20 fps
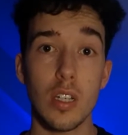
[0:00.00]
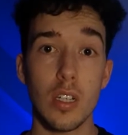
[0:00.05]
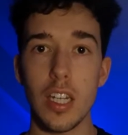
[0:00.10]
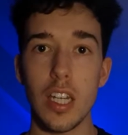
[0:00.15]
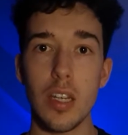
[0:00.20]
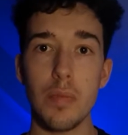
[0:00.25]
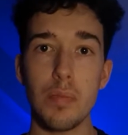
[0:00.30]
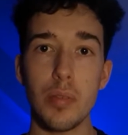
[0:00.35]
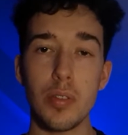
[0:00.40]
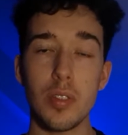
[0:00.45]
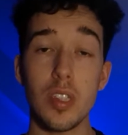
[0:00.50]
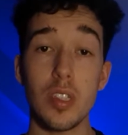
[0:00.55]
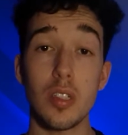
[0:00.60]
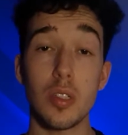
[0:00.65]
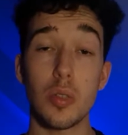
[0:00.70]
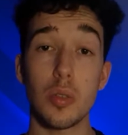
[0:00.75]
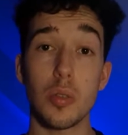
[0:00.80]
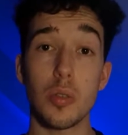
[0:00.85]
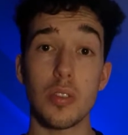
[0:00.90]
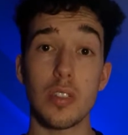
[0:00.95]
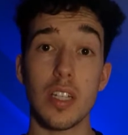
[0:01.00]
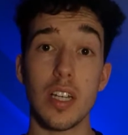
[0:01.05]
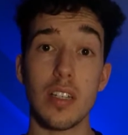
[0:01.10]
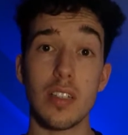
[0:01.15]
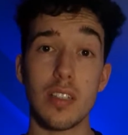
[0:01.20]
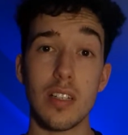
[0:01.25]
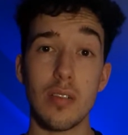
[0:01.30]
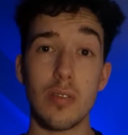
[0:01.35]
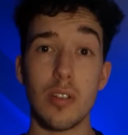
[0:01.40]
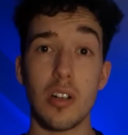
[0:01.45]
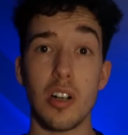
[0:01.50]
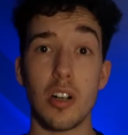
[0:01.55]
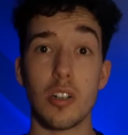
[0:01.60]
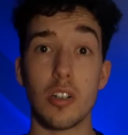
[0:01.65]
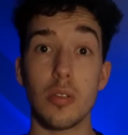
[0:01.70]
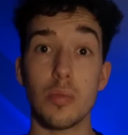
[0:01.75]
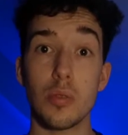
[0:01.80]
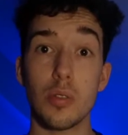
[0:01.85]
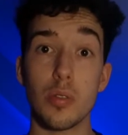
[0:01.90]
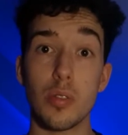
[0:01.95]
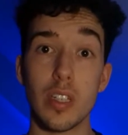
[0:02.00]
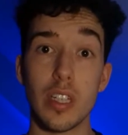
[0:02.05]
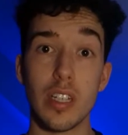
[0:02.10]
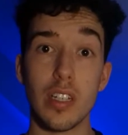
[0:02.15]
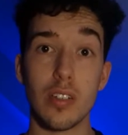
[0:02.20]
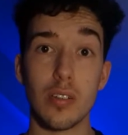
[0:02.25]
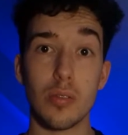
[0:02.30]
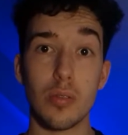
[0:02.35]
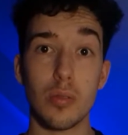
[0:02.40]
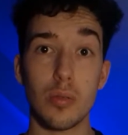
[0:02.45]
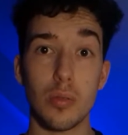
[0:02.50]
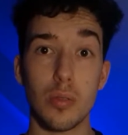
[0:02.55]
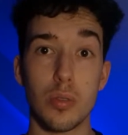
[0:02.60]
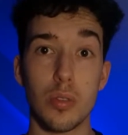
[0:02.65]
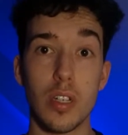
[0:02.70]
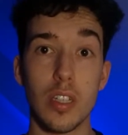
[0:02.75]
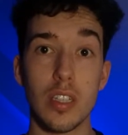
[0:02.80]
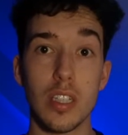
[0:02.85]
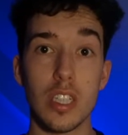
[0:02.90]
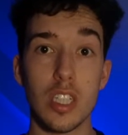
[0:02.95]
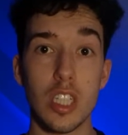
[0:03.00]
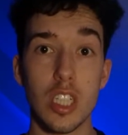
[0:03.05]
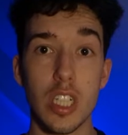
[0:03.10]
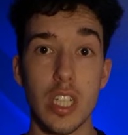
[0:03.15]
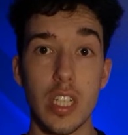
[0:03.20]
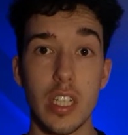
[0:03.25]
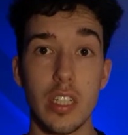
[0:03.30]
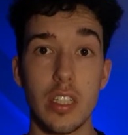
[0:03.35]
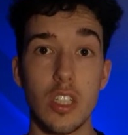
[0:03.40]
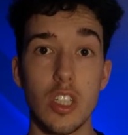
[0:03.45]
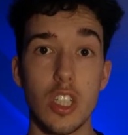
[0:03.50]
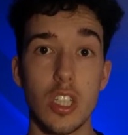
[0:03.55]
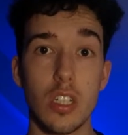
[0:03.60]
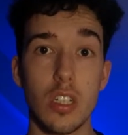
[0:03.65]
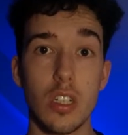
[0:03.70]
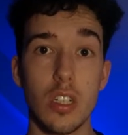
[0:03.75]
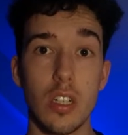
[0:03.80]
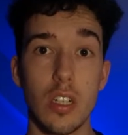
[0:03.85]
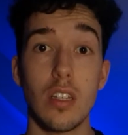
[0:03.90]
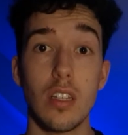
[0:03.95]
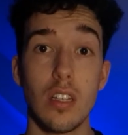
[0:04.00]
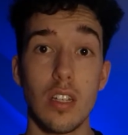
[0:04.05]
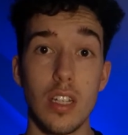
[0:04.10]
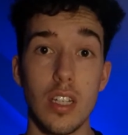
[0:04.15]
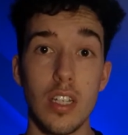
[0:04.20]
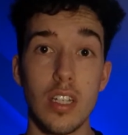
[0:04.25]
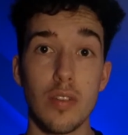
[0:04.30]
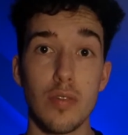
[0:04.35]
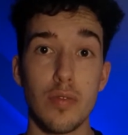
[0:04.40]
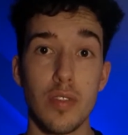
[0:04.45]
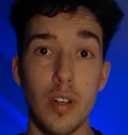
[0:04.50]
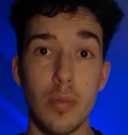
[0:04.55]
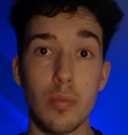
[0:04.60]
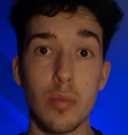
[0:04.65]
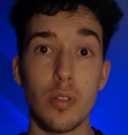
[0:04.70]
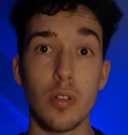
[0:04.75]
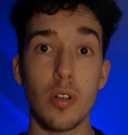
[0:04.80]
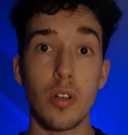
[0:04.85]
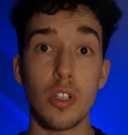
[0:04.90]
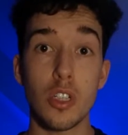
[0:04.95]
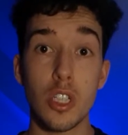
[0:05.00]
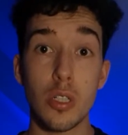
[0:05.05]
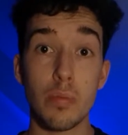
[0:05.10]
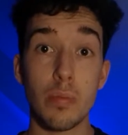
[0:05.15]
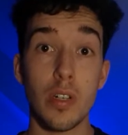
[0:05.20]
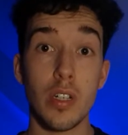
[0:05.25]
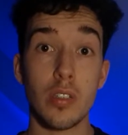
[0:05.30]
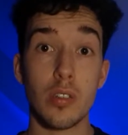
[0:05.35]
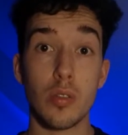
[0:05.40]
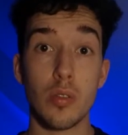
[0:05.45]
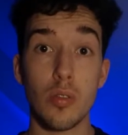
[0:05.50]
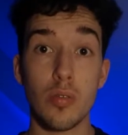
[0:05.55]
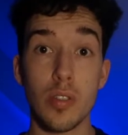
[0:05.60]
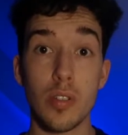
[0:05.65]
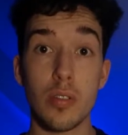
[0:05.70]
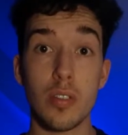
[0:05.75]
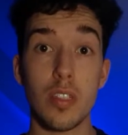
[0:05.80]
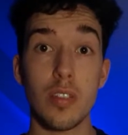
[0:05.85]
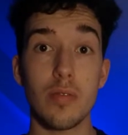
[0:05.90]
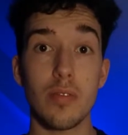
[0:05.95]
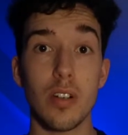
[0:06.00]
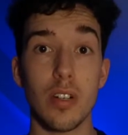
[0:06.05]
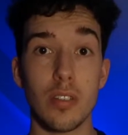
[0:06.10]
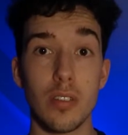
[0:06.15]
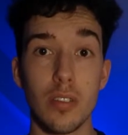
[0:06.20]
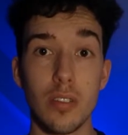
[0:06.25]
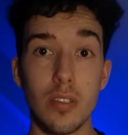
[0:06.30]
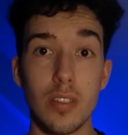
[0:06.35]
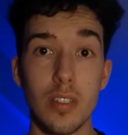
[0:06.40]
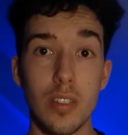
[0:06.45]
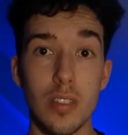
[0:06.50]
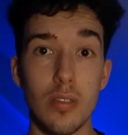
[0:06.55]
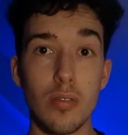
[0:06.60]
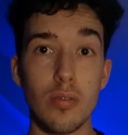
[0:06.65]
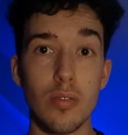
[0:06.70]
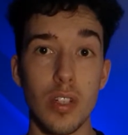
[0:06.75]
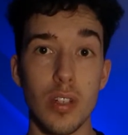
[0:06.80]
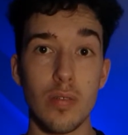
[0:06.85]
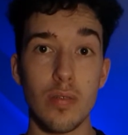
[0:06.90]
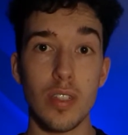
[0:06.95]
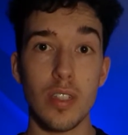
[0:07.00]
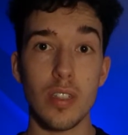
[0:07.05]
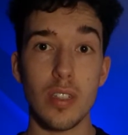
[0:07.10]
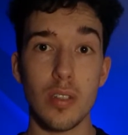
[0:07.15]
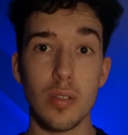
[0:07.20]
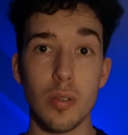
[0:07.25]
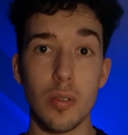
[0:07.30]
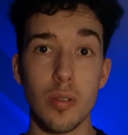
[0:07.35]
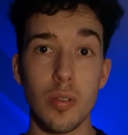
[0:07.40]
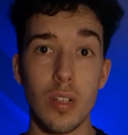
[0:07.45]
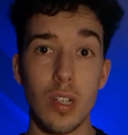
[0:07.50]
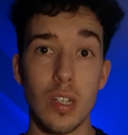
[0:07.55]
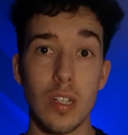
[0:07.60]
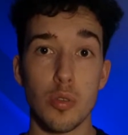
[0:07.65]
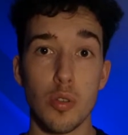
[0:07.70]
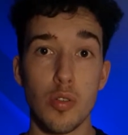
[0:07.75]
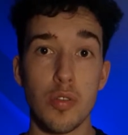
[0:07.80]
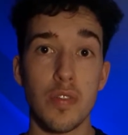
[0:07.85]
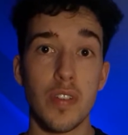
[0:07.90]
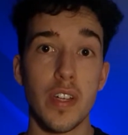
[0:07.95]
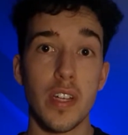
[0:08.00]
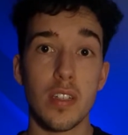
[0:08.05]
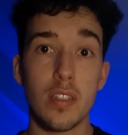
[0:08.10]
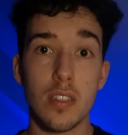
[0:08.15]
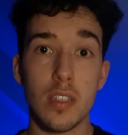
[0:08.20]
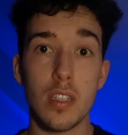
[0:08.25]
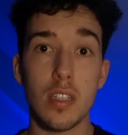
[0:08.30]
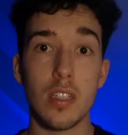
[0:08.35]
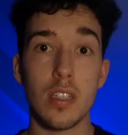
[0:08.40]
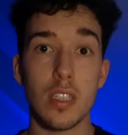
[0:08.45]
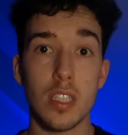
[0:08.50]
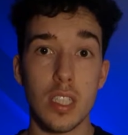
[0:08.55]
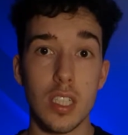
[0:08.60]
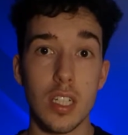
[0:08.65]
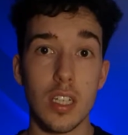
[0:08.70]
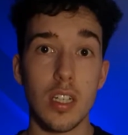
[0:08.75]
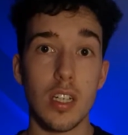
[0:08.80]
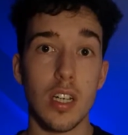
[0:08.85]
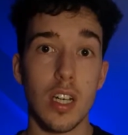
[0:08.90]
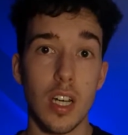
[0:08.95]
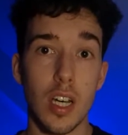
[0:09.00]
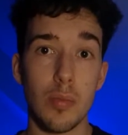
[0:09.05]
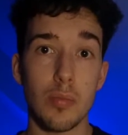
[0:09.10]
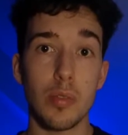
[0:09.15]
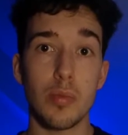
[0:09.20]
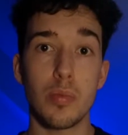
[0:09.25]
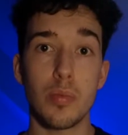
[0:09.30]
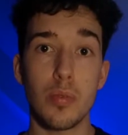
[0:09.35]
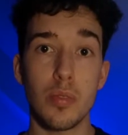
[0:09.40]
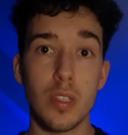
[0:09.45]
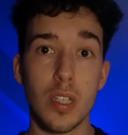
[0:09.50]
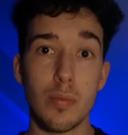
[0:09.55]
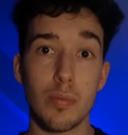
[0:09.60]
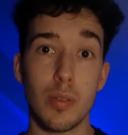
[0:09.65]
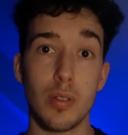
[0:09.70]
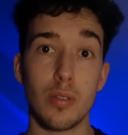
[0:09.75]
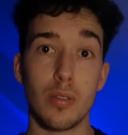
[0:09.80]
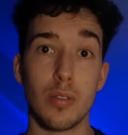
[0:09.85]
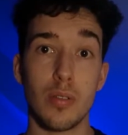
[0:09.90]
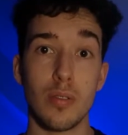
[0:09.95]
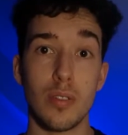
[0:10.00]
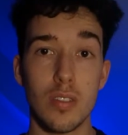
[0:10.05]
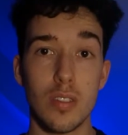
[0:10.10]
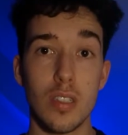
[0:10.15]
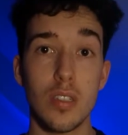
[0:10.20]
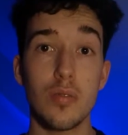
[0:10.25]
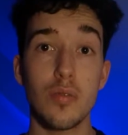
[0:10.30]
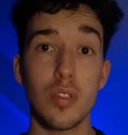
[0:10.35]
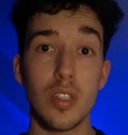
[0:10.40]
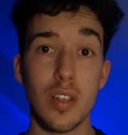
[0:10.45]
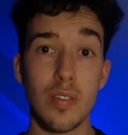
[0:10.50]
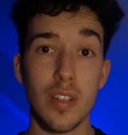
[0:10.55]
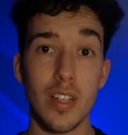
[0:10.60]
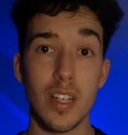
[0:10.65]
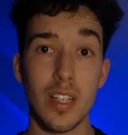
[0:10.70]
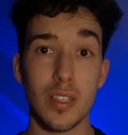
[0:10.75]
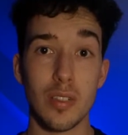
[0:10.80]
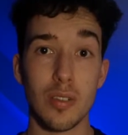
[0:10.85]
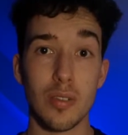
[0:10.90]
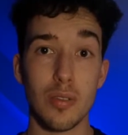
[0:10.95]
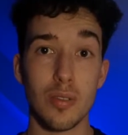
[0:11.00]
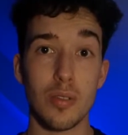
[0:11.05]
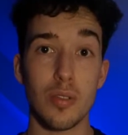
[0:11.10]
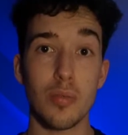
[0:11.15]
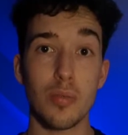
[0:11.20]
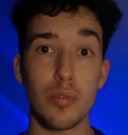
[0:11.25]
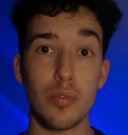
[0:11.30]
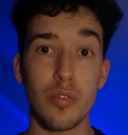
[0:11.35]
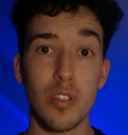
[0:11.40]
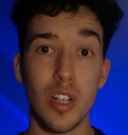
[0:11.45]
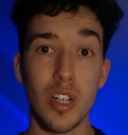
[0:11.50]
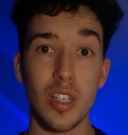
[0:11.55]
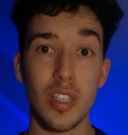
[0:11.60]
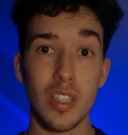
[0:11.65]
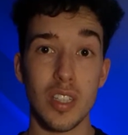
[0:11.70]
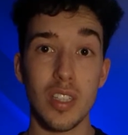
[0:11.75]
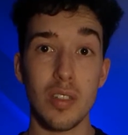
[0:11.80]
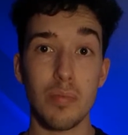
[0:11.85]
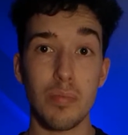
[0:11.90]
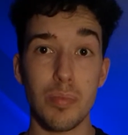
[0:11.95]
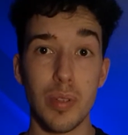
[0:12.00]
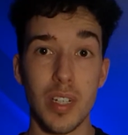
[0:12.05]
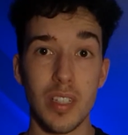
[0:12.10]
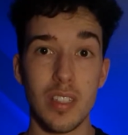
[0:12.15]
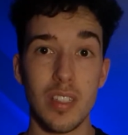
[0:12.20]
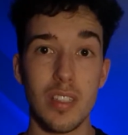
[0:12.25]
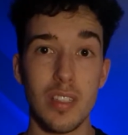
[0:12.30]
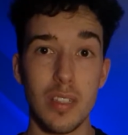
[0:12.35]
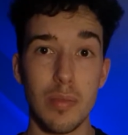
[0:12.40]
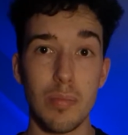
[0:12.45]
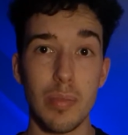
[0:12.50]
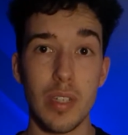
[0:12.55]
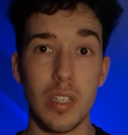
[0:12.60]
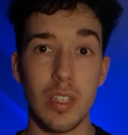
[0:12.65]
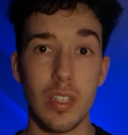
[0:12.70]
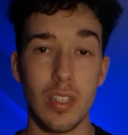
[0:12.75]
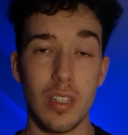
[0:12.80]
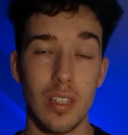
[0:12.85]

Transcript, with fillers: les petites choses à savoir comme se créer un compte sur un exchange, les fameux launchpad qu'on va aussi voir dans cette nouvelle vidéo pour faire des gains un peu plus importants si vous avez la chance de pouvoir y participer.